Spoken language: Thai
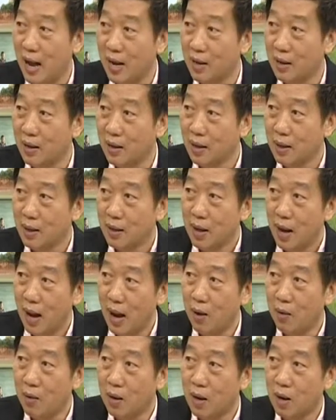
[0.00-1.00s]
ทั้งหลายเช่น
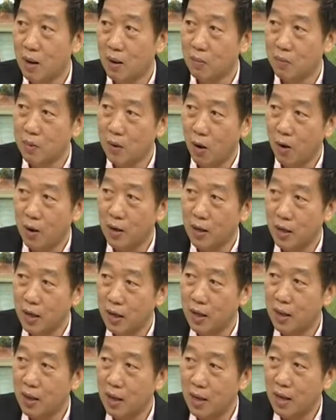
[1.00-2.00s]
อ้าวก็นอน
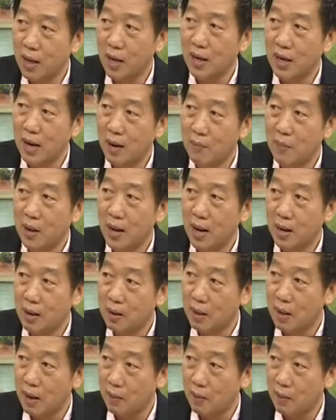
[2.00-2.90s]
ดึกเอ้ยทำอะไร